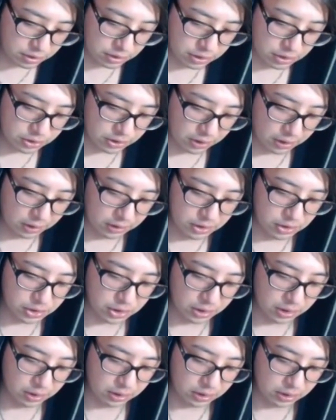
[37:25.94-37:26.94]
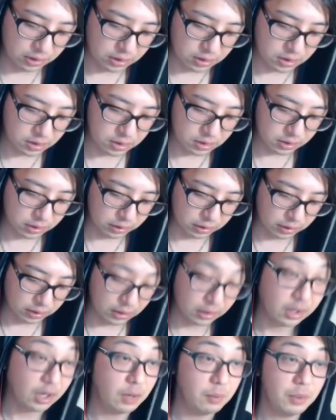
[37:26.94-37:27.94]
ルチにしたらいいんじゃないかなーなんて
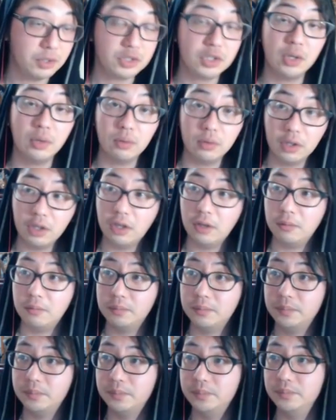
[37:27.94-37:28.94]
考えますけどね。